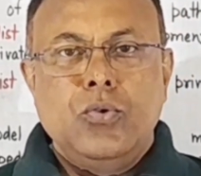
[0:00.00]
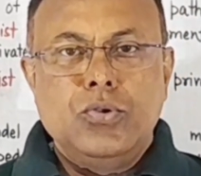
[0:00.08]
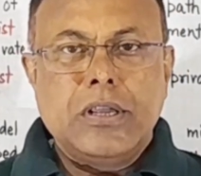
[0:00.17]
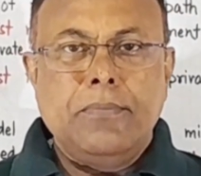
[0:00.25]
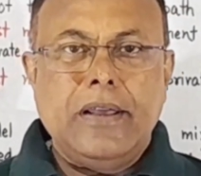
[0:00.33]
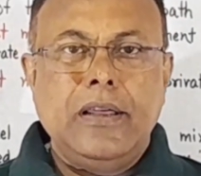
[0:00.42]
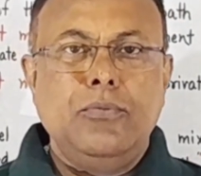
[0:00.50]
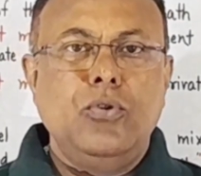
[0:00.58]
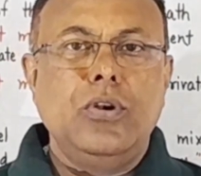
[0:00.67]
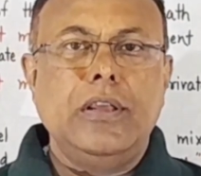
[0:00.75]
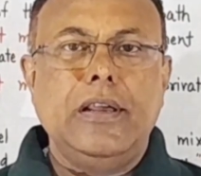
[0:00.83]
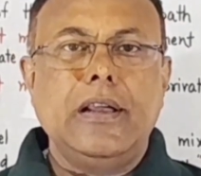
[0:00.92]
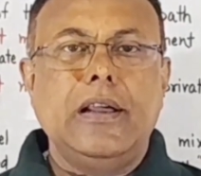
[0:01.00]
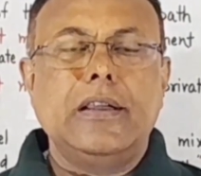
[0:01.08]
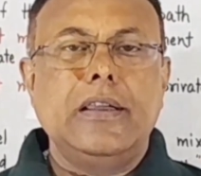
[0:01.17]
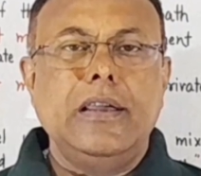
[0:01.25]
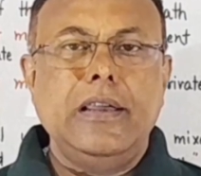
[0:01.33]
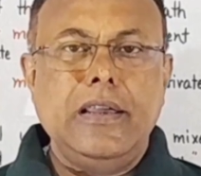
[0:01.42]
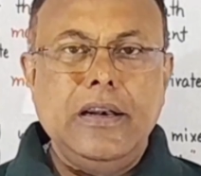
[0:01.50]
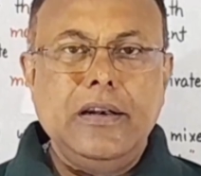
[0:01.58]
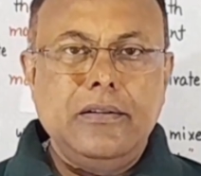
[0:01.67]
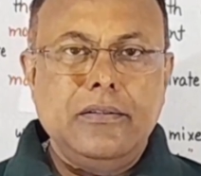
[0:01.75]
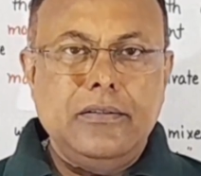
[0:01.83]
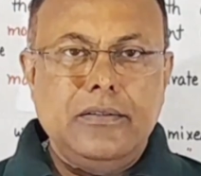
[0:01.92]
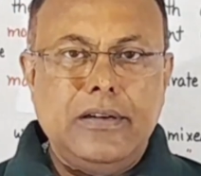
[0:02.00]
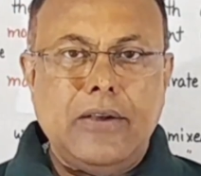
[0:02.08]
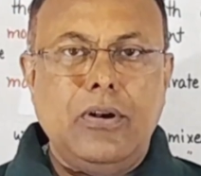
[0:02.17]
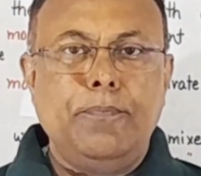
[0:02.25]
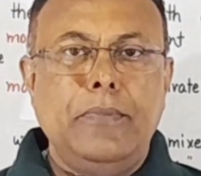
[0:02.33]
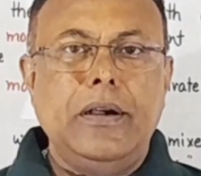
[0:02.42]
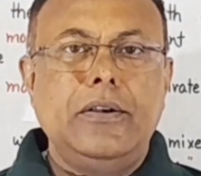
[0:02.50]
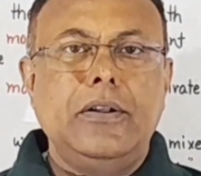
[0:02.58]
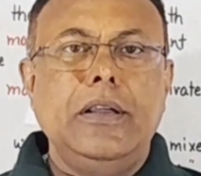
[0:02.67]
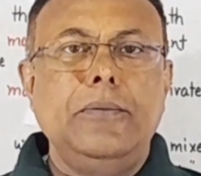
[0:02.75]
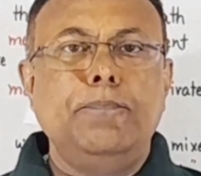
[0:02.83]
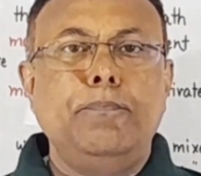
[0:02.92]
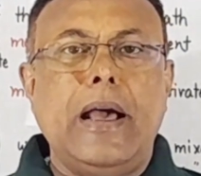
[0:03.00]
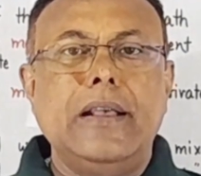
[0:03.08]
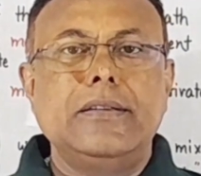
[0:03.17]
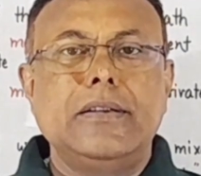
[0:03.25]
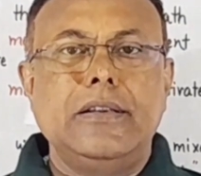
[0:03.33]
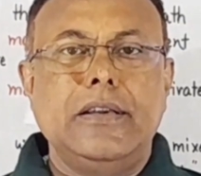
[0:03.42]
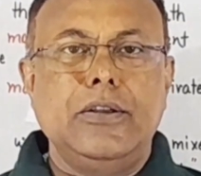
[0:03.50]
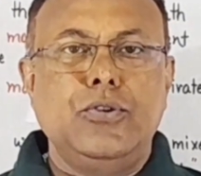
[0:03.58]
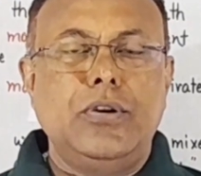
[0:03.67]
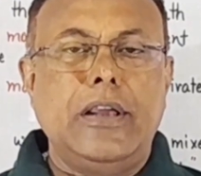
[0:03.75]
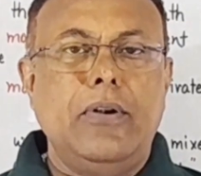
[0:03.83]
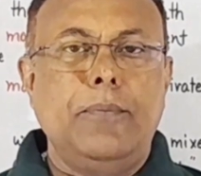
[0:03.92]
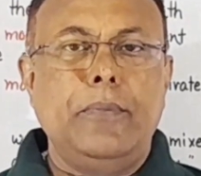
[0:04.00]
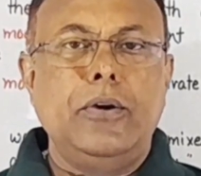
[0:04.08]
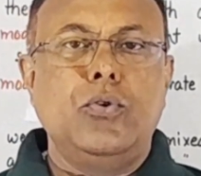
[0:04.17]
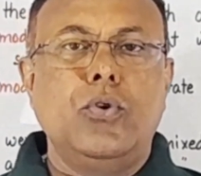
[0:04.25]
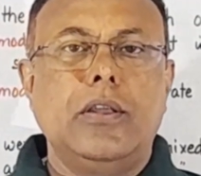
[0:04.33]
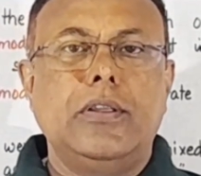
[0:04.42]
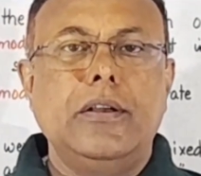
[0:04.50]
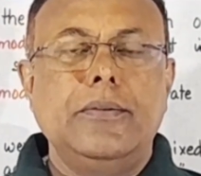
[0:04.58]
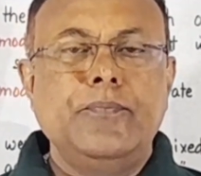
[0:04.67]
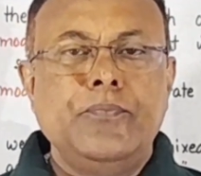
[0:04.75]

उसके बाद हम लोगों ने देखा कि इन डेवलपमेंट इन प्लान्स के जरिए जो डेवलपमेंट हो रहा था